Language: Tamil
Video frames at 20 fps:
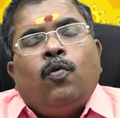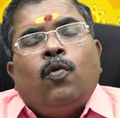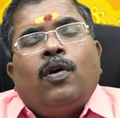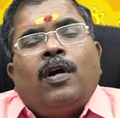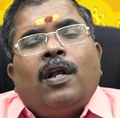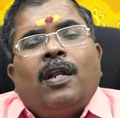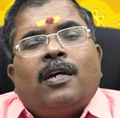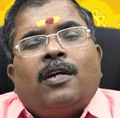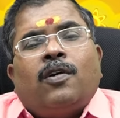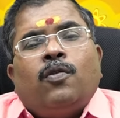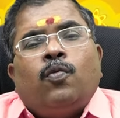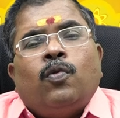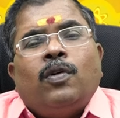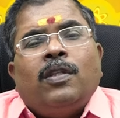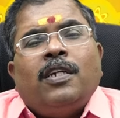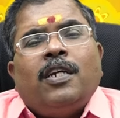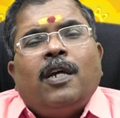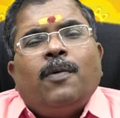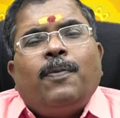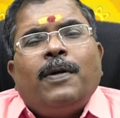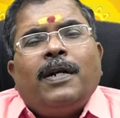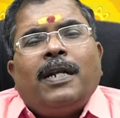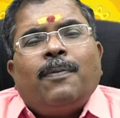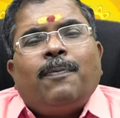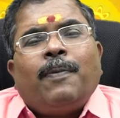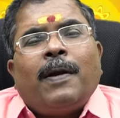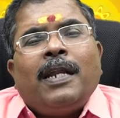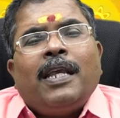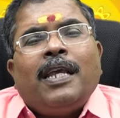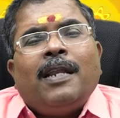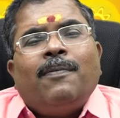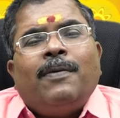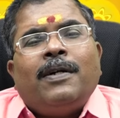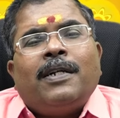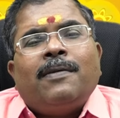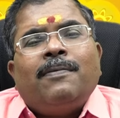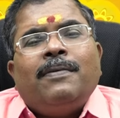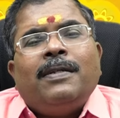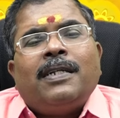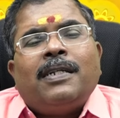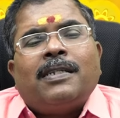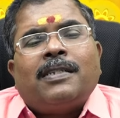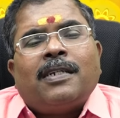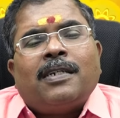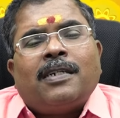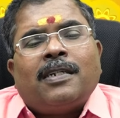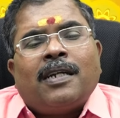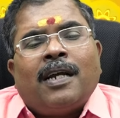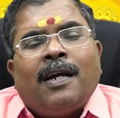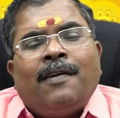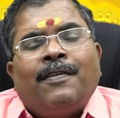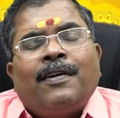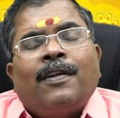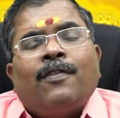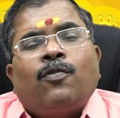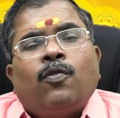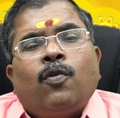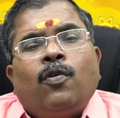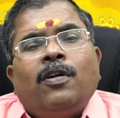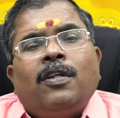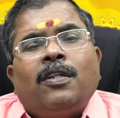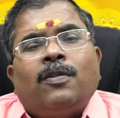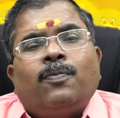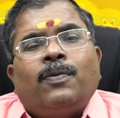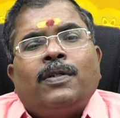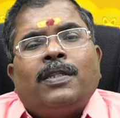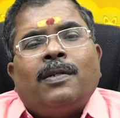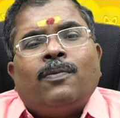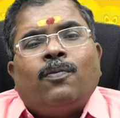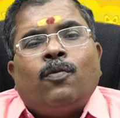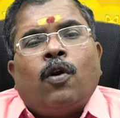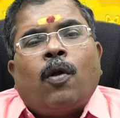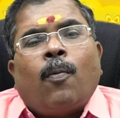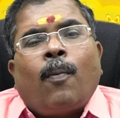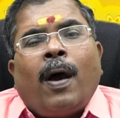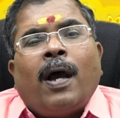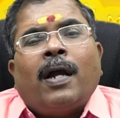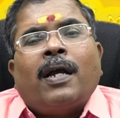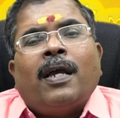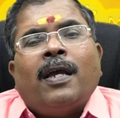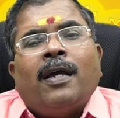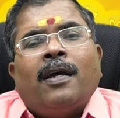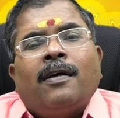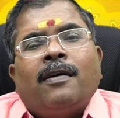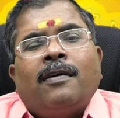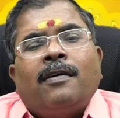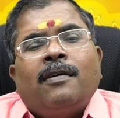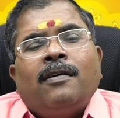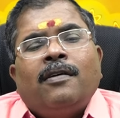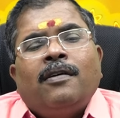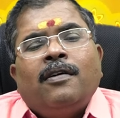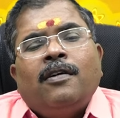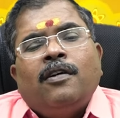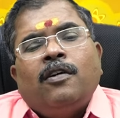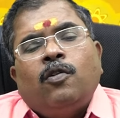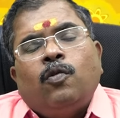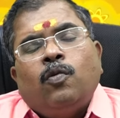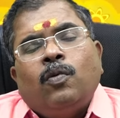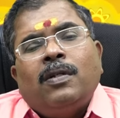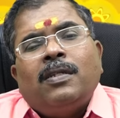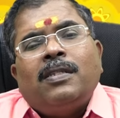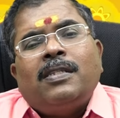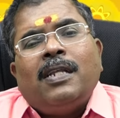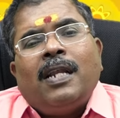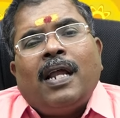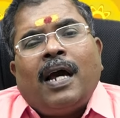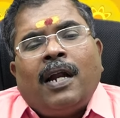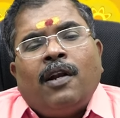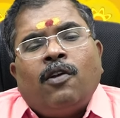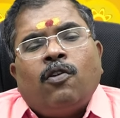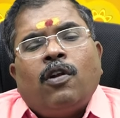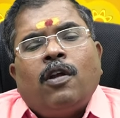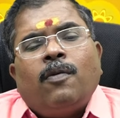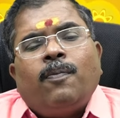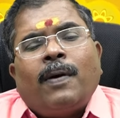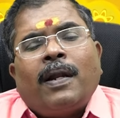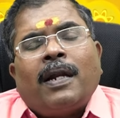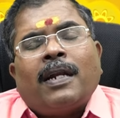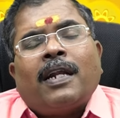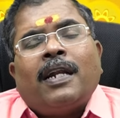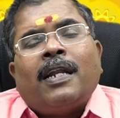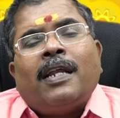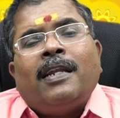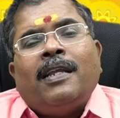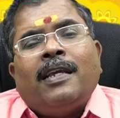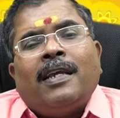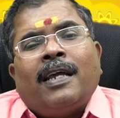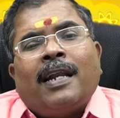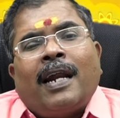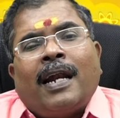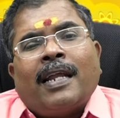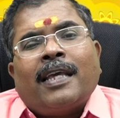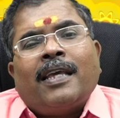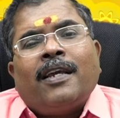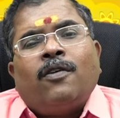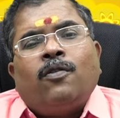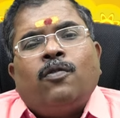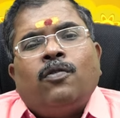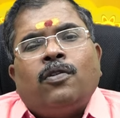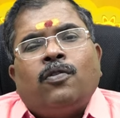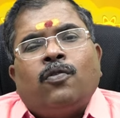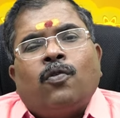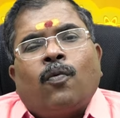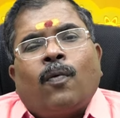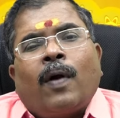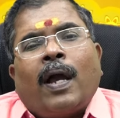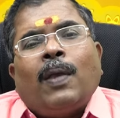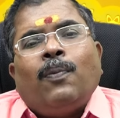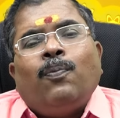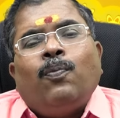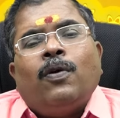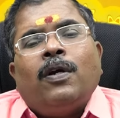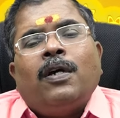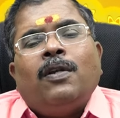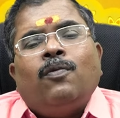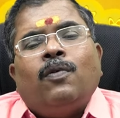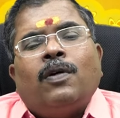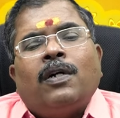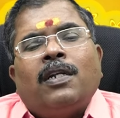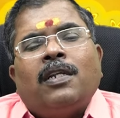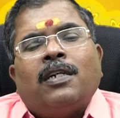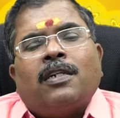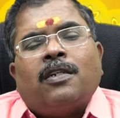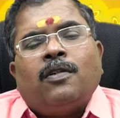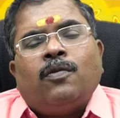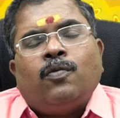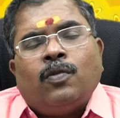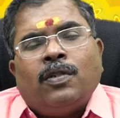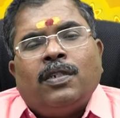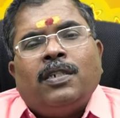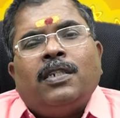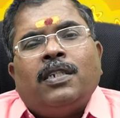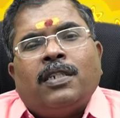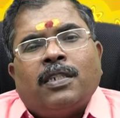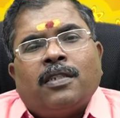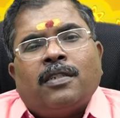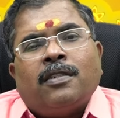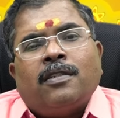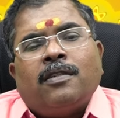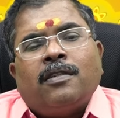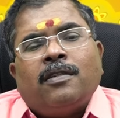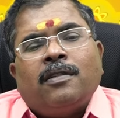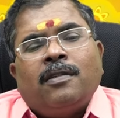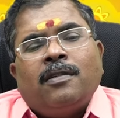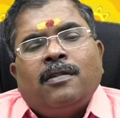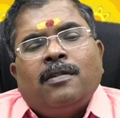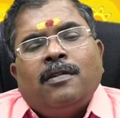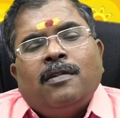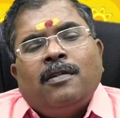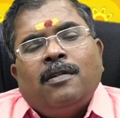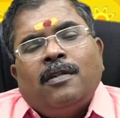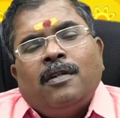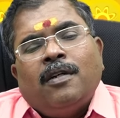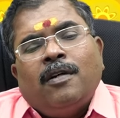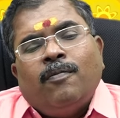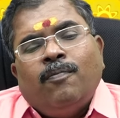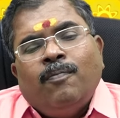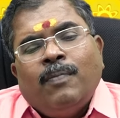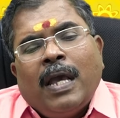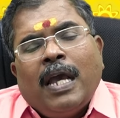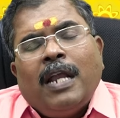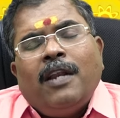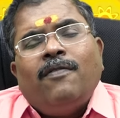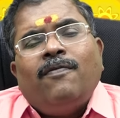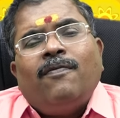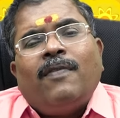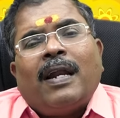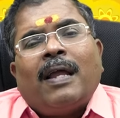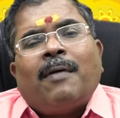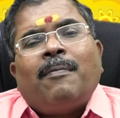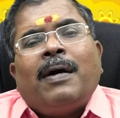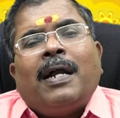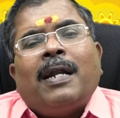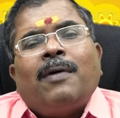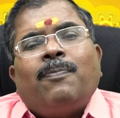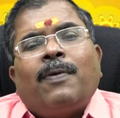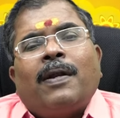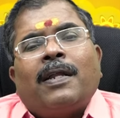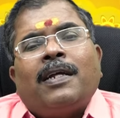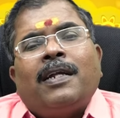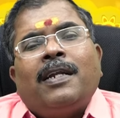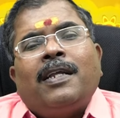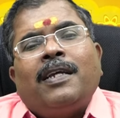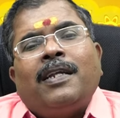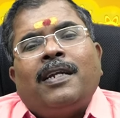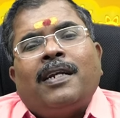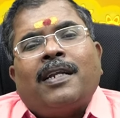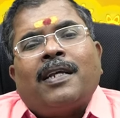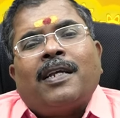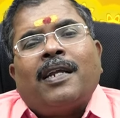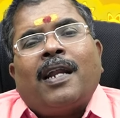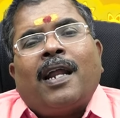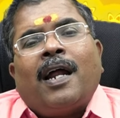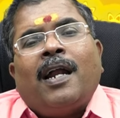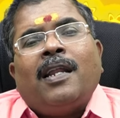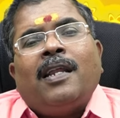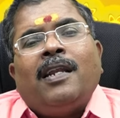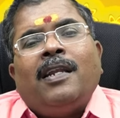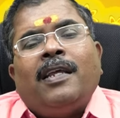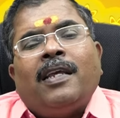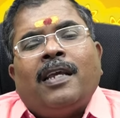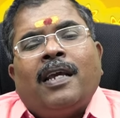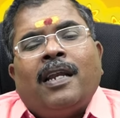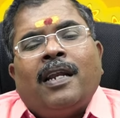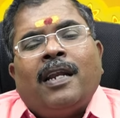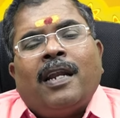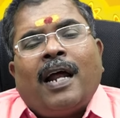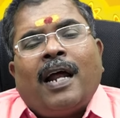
உங்களுக்கு ஒதுக்கப்பட்ட பணியில் மட்டும் நீங்கள் சற்று கவனத்தோடு இருப்பதன் மூலமாக ஒரு சில அனுகூல பலன்களை நீங்கள் அடையக்கூடிய ஒரு வாய்ப்புகள் உங்களுக்கு உண்டு மேலும் பலமான பலன்களை இன்றைய நாளில் நீங்கள்